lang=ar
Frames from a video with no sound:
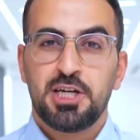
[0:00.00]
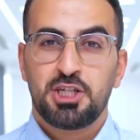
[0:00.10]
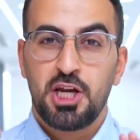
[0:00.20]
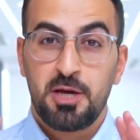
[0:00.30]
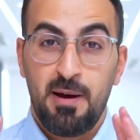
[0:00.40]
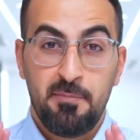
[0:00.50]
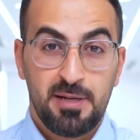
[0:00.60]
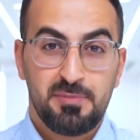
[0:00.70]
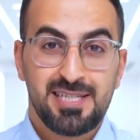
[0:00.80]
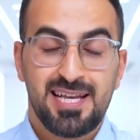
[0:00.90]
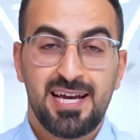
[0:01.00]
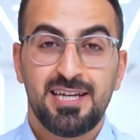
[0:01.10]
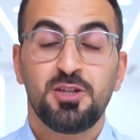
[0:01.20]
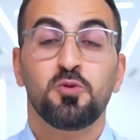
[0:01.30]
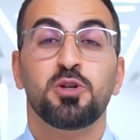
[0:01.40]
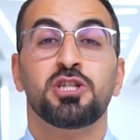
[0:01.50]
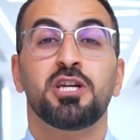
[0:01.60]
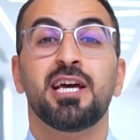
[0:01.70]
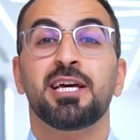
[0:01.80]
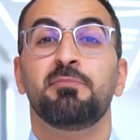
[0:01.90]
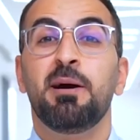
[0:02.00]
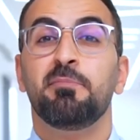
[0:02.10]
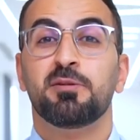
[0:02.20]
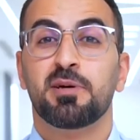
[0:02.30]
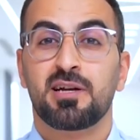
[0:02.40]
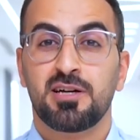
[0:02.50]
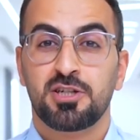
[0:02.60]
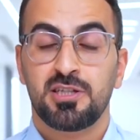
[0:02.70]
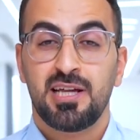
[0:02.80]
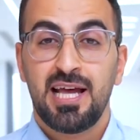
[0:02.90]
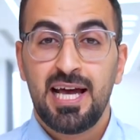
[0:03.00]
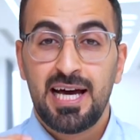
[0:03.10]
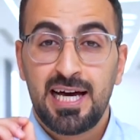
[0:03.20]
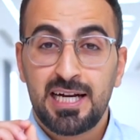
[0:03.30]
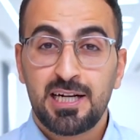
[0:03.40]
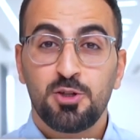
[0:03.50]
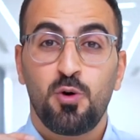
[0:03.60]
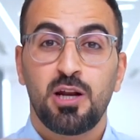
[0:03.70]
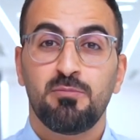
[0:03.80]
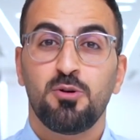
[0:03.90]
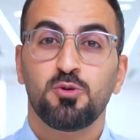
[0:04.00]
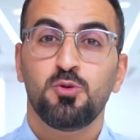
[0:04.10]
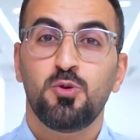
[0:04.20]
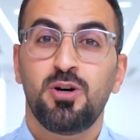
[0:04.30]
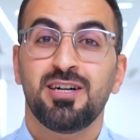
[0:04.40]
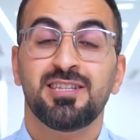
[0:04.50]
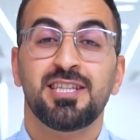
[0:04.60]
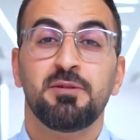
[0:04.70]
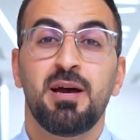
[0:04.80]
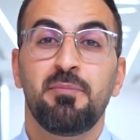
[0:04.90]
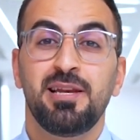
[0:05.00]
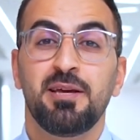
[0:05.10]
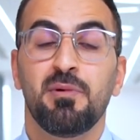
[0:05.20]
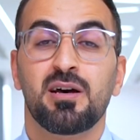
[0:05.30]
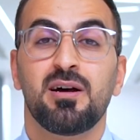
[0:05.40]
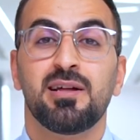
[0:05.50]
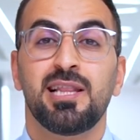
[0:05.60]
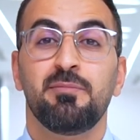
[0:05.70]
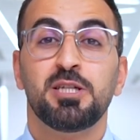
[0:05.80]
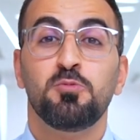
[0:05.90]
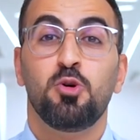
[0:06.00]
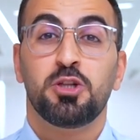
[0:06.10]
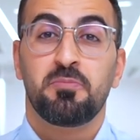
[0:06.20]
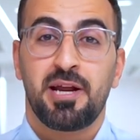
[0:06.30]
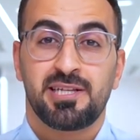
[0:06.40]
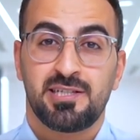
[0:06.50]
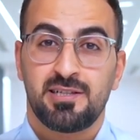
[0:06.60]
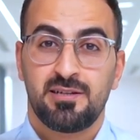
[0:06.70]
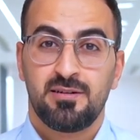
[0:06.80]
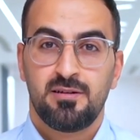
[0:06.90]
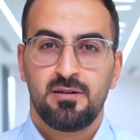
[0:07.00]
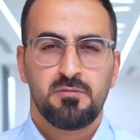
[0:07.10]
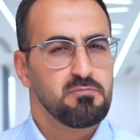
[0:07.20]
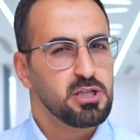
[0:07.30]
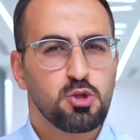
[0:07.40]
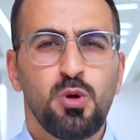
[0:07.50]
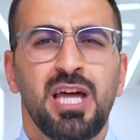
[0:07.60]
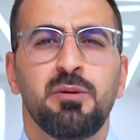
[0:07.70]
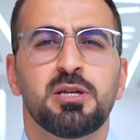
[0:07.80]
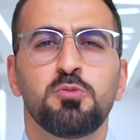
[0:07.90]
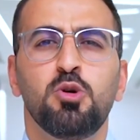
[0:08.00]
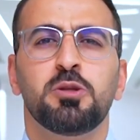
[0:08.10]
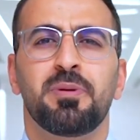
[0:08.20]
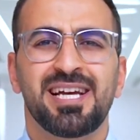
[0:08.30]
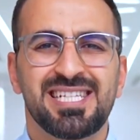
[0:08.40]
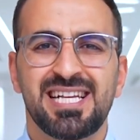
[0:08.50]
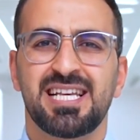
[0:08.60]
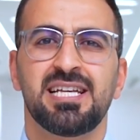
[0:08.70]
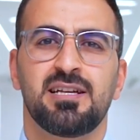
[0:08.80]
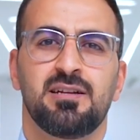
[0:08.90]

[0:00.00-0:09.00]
الشيخ محمد بن زايد والشيخ محمد بن راشد غردوا عن موضوع انضمام الامارات لمجموعه بريكس بس شو يعني مجموعه بريكس اساسا